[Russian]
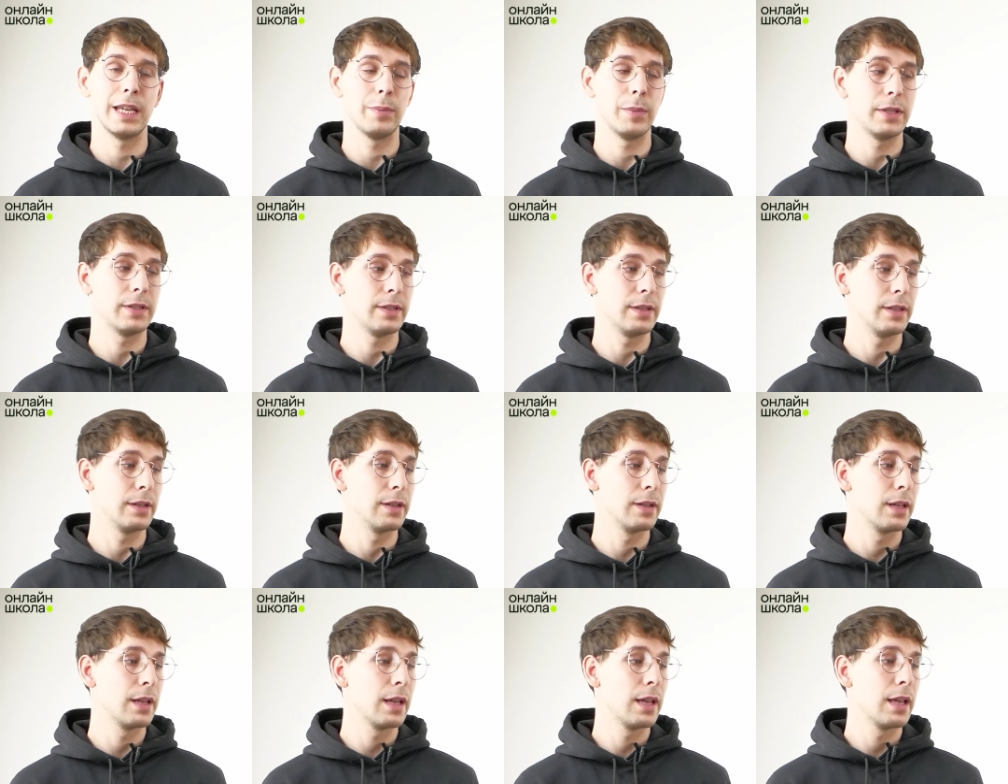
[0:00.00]
Си.
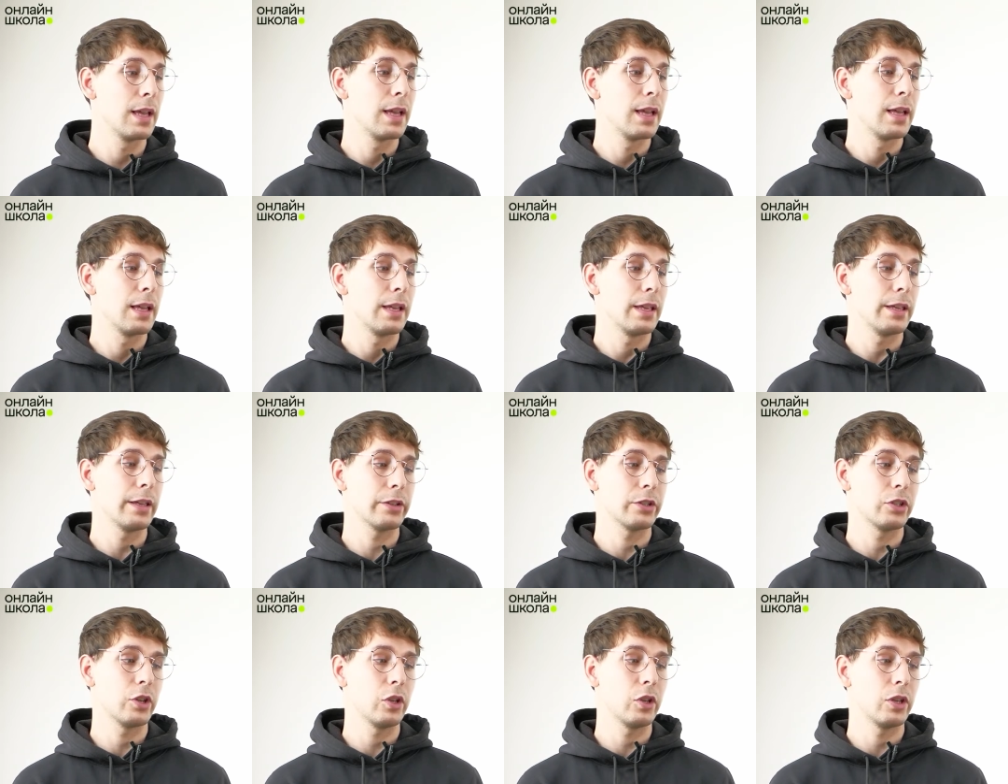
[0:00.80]
И
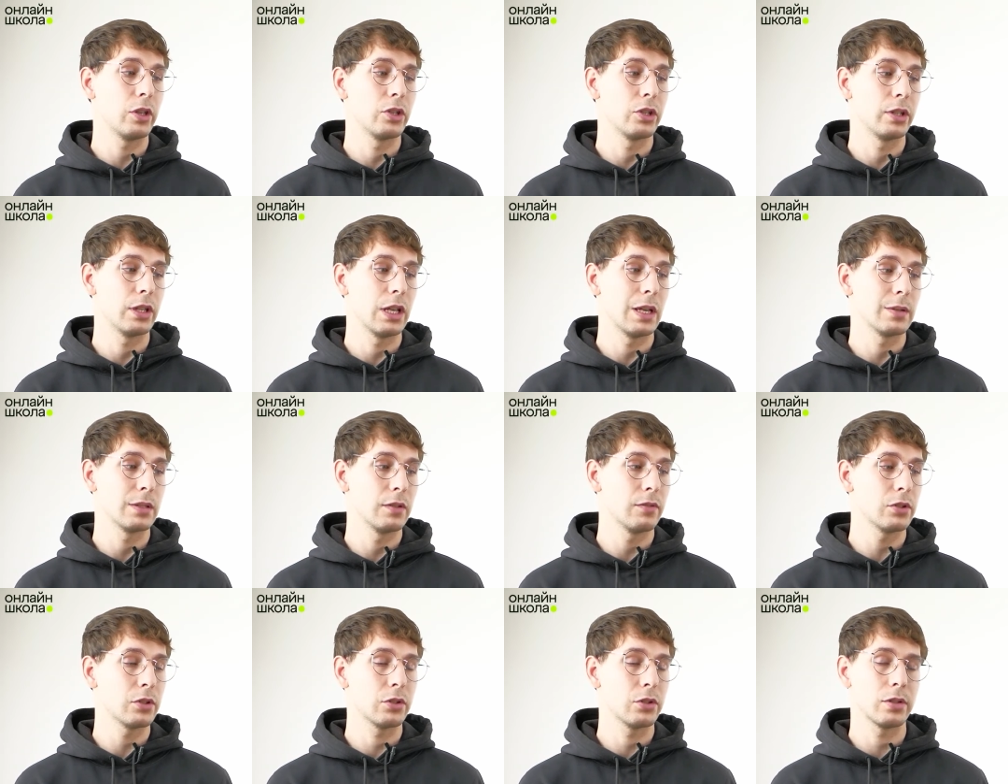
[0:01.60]
решение начинаем с
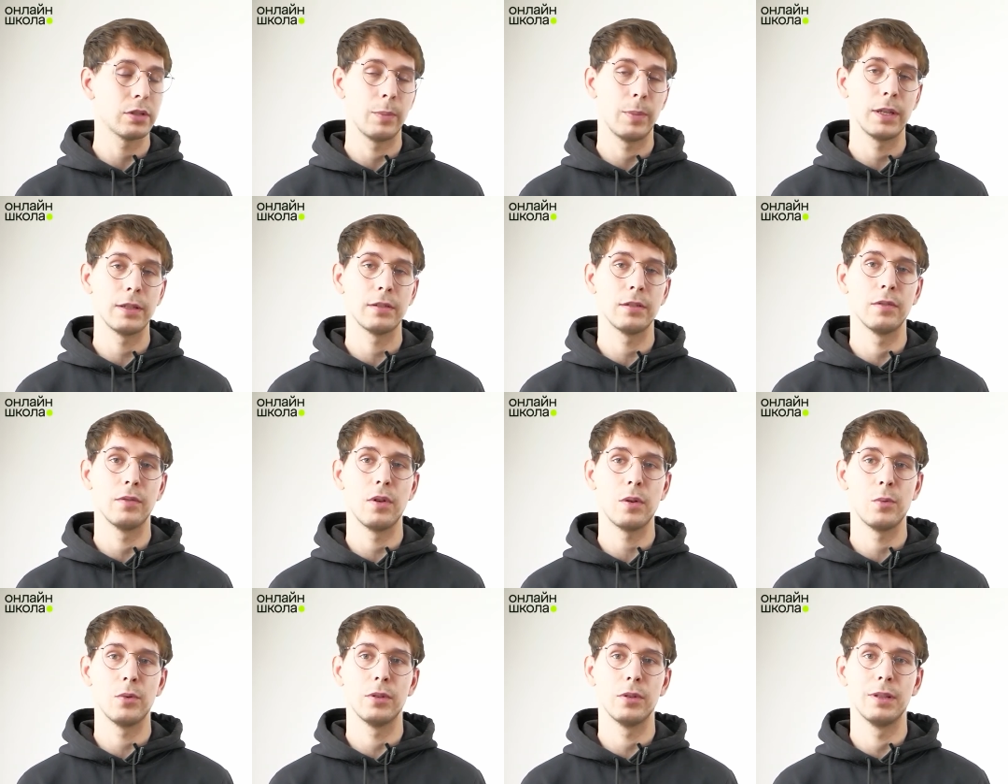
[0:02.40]
того, что записываем
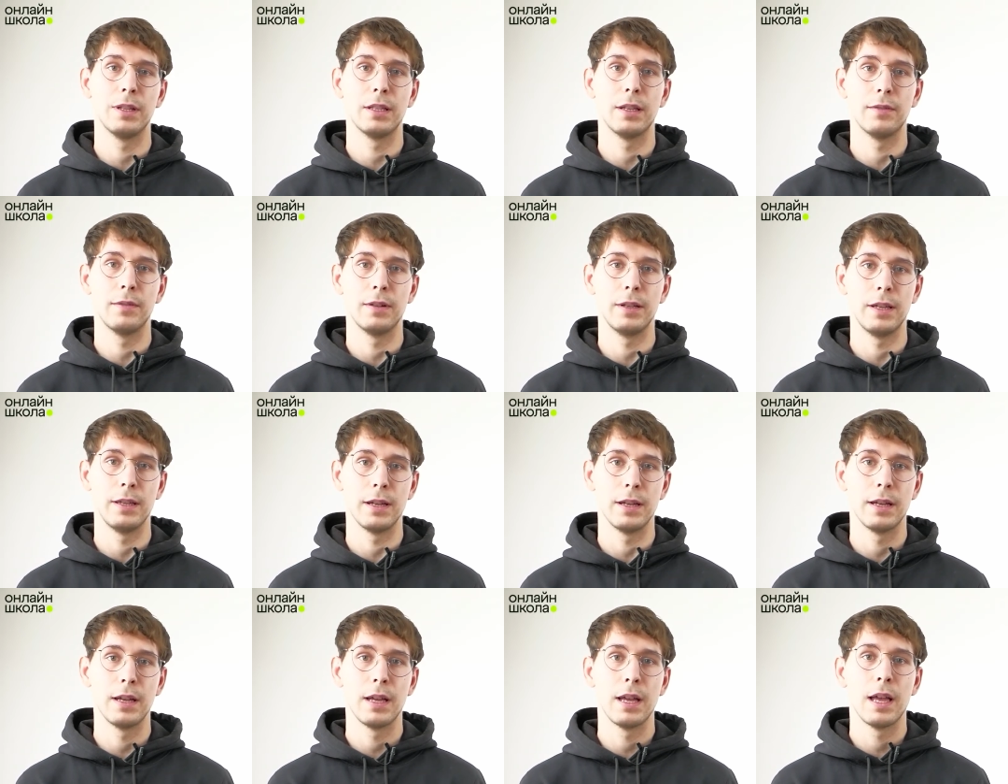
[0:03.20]
формулу для
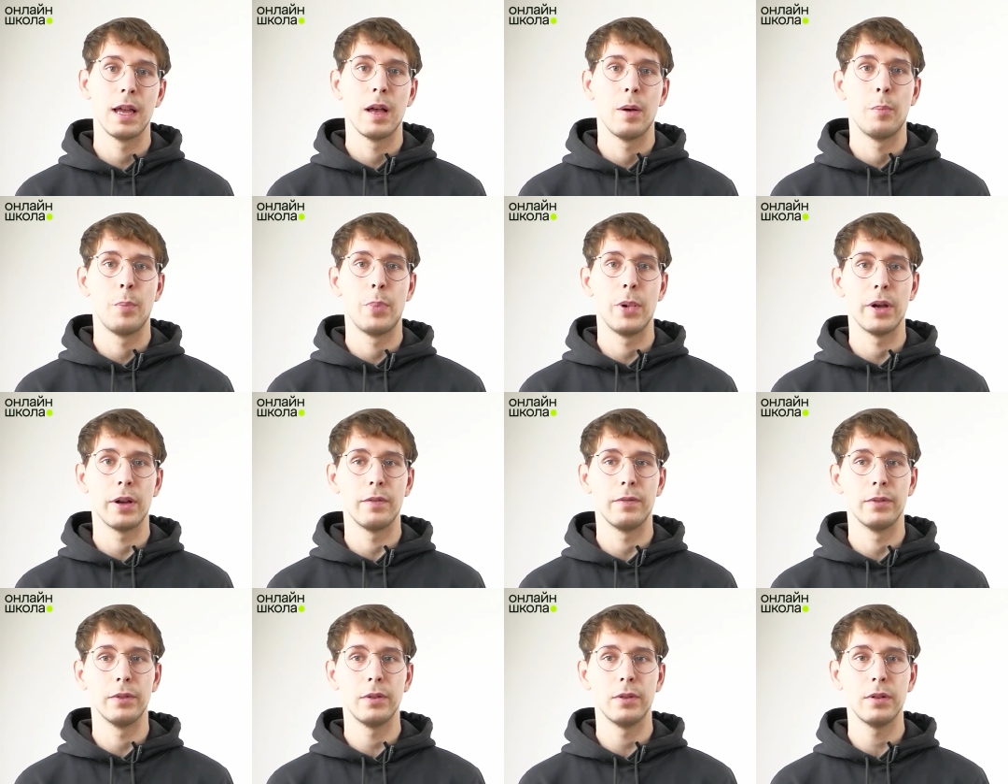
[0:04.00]
давления. P
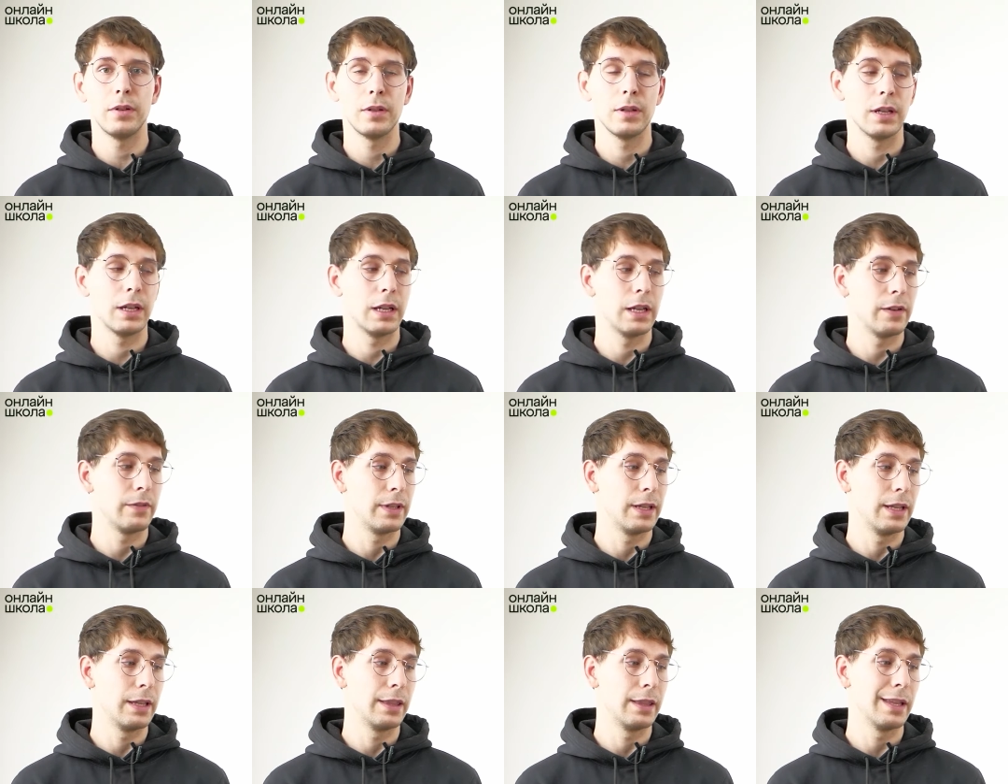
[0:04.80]
равно F
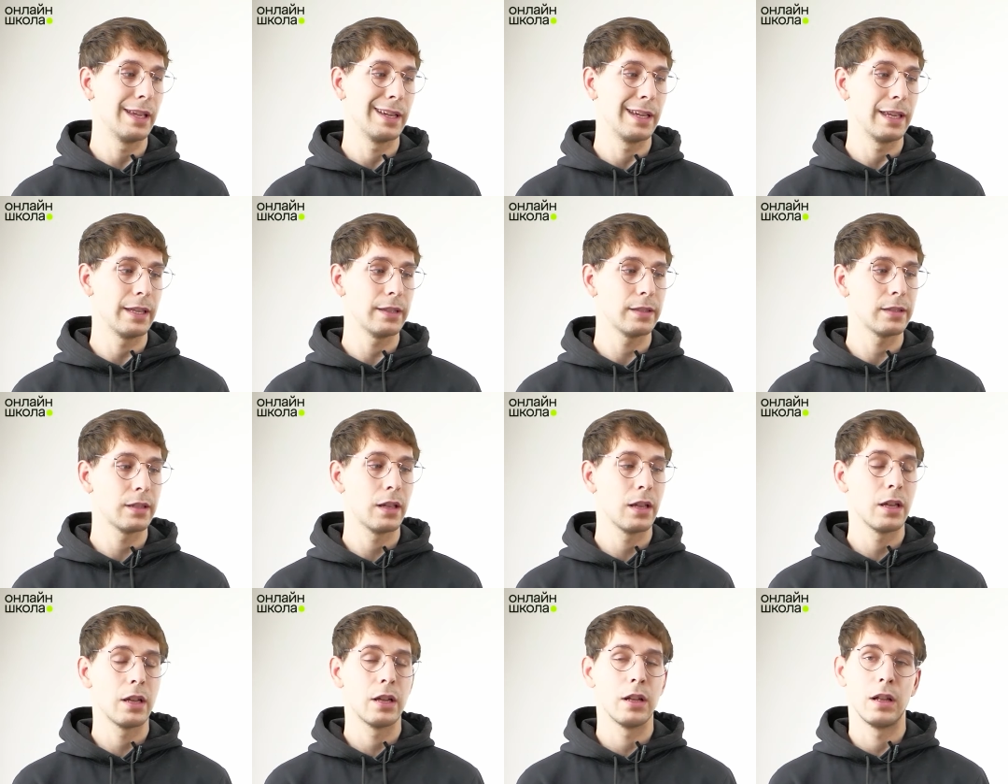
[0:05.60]
делить на S.
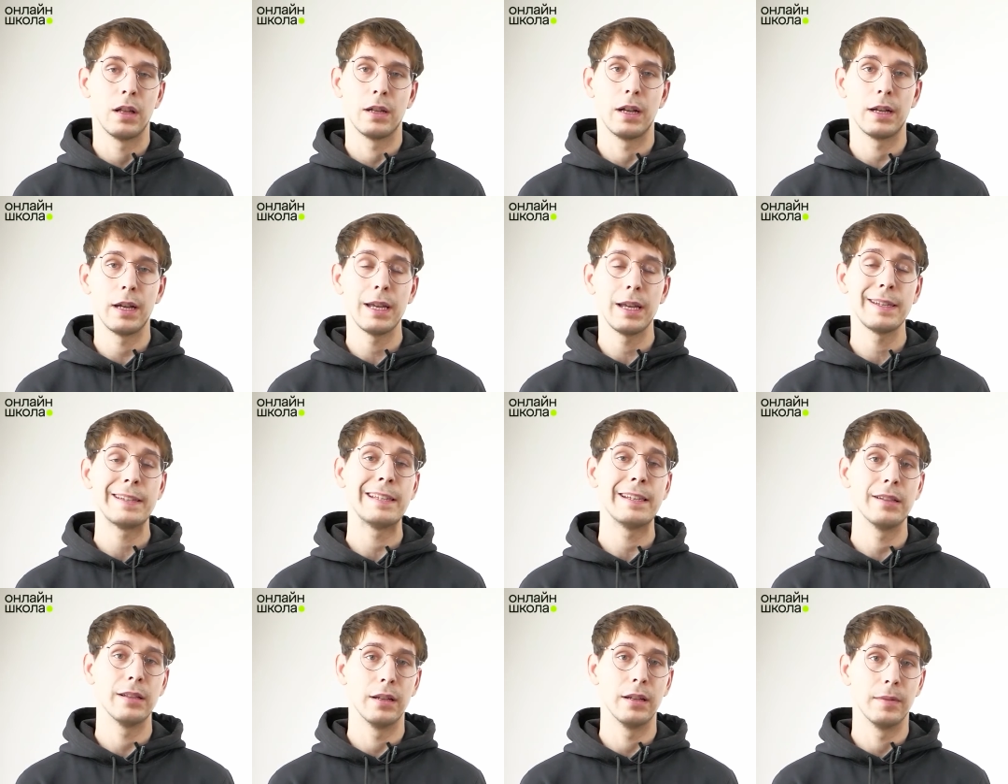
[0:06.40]
Какая
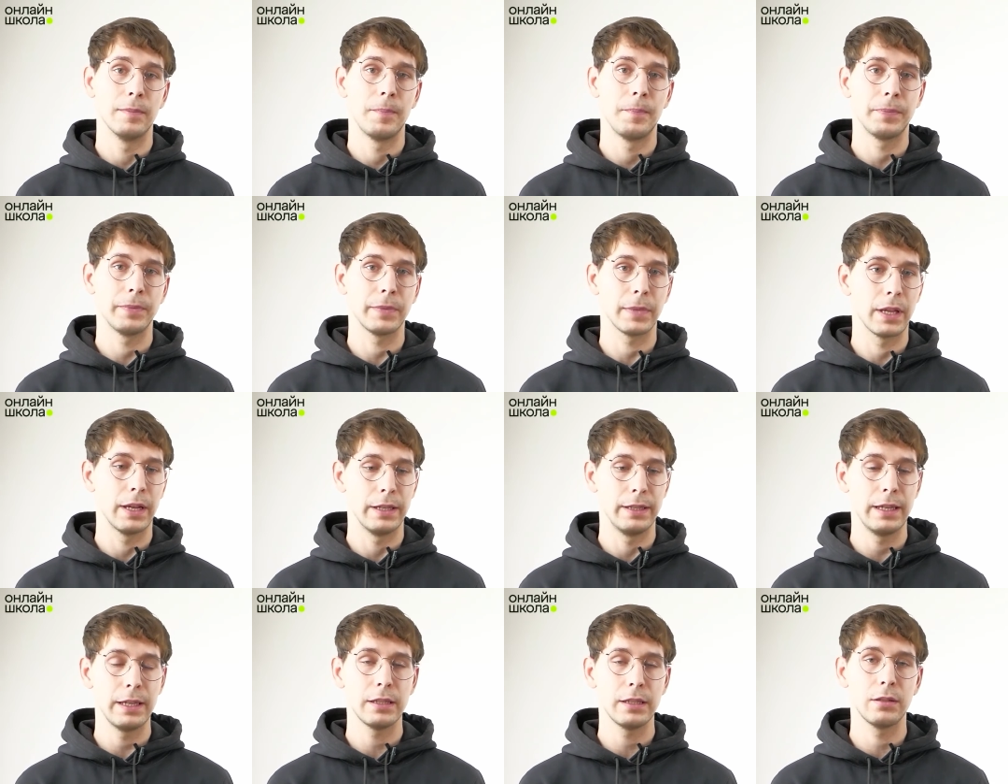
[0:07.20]
сила а,
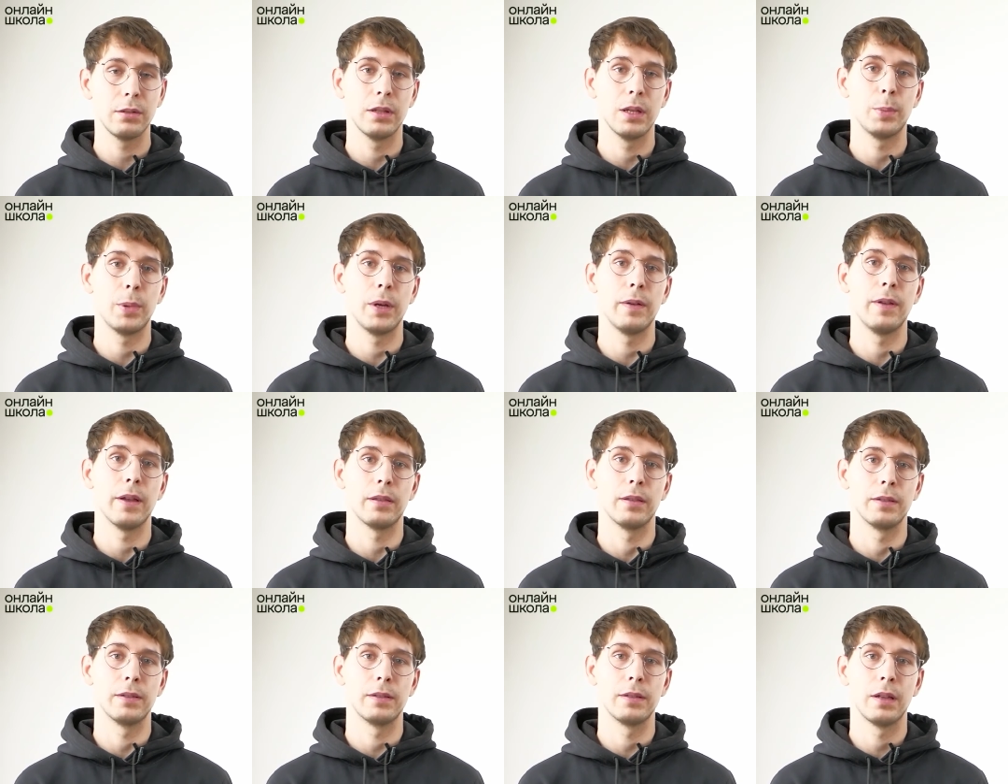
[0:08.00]
действует на
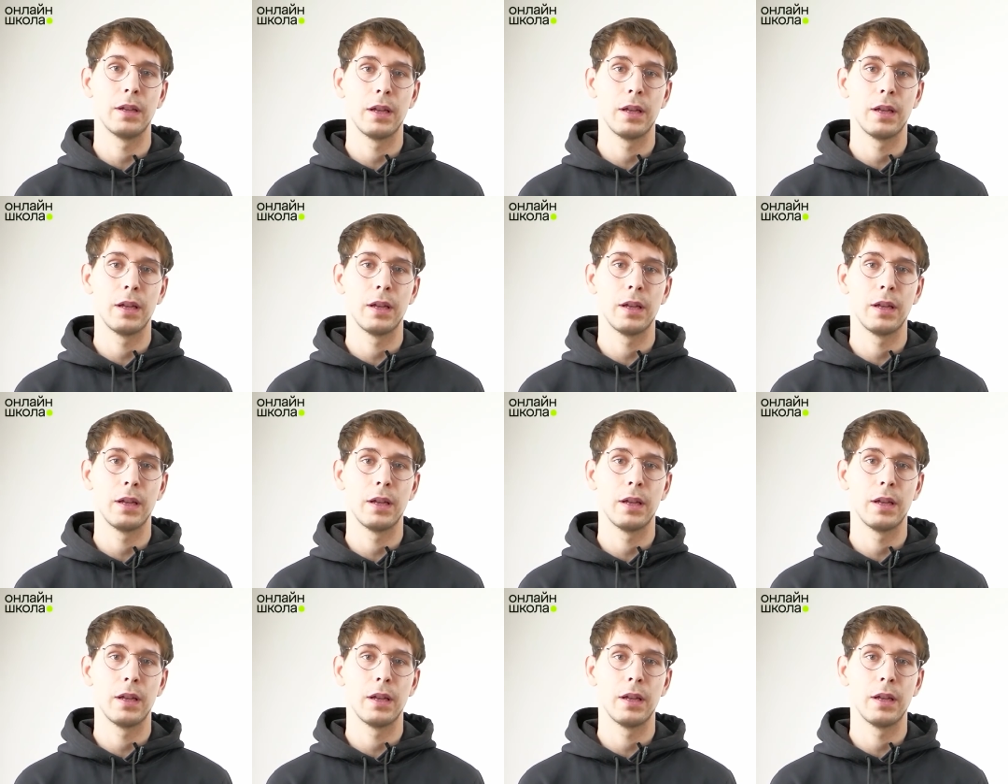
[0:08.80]
поверхность?